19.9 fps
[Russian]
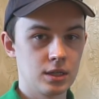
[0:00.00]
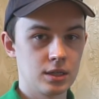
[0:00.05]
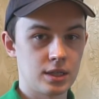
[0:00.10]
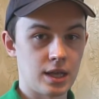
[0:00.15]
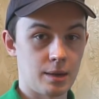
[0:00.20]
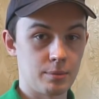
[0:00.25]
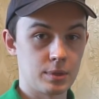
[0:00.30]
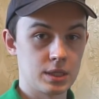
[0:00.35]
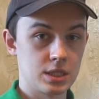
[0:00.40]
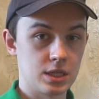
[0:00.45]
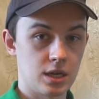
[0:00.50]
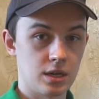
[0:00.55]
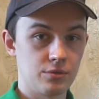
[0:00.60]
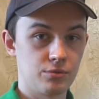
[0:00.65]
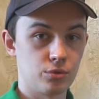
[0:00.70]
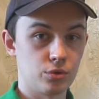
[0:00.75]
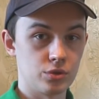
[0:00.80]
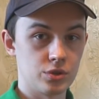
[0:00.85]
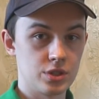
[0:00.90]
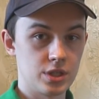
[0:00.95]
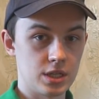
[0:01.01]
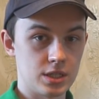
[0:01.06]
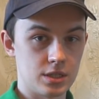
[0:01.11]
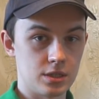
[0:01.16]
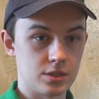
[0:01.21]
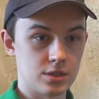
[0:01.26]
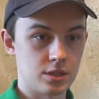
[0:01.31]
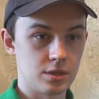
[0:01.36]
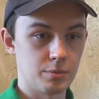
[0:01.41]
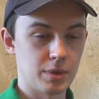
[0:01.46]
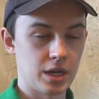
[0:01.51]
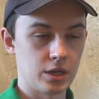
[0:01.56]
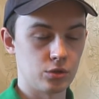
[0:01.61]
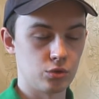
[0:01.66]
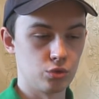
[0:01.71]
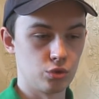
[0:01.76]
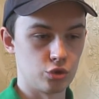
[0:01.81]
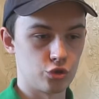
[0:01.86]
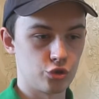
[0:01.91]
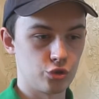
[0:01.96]
Там, где iPhone 10 снимает
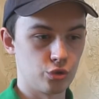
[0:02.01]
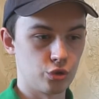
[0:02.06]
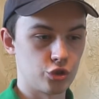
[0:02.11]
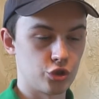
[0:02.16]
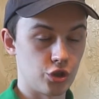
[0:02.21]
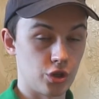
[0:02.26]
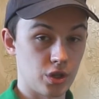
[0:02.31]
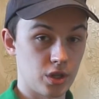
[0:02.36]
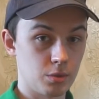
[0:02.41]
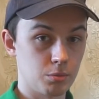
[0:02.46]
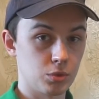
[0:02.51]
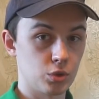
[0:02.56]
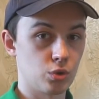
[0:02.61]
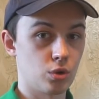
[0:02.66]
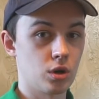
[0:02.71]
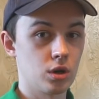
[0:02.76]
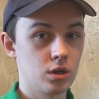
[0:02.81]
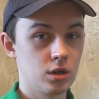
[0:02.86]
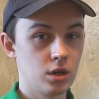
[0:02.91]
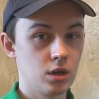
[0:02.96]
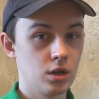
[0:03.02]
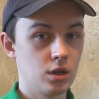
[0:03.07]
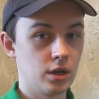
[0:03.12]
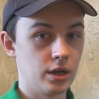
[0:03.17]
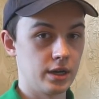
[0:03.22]
ночью очень темно,